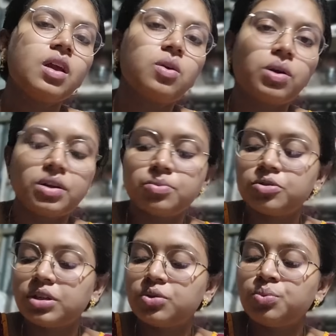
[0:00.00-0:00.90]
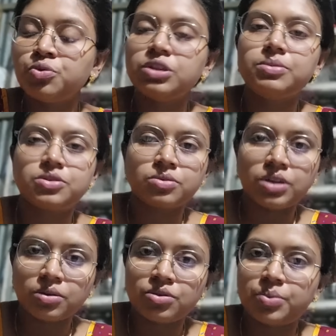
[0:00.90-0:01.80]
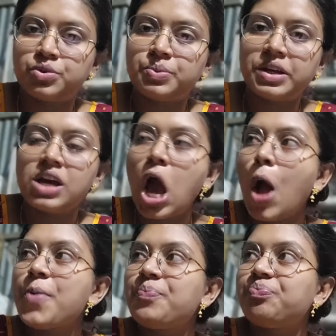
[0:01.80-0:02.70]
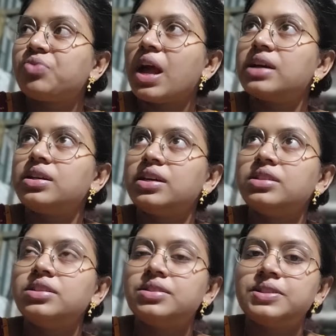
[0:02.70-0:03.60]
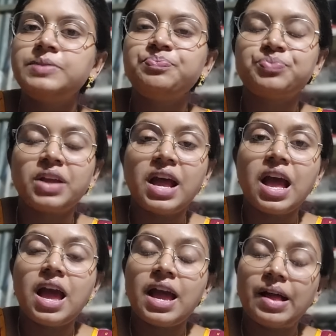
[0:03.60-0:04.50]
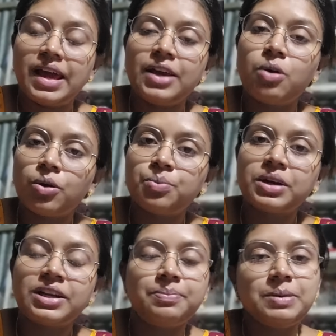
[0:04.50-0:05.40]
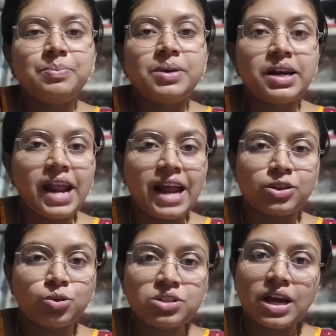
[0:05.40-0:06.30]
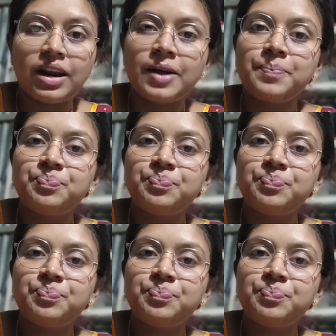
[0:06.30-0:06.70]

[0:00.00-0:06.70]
ঘরের মধ্যে একটু মুড়ি বিস্কুট এগুলো সবসময় রেখে দিচ্ছি এই গরমকালে পিঁপড়ের এত জ্বালা